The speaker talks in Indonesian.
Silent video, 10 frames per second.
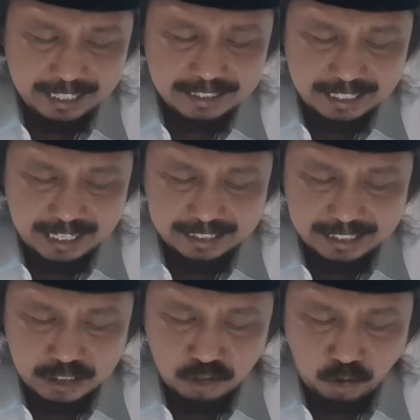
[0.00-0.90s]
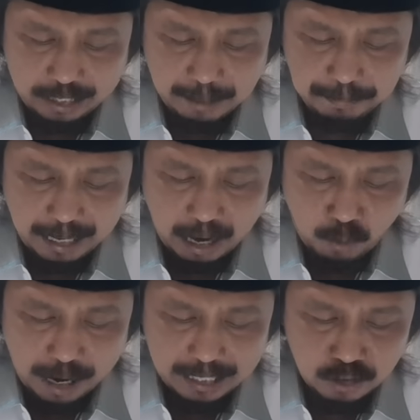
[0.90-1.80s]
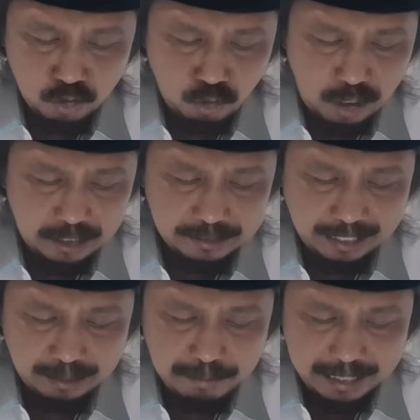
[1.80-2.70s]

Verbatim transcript: Raksa adalah seorang pengawal Sultan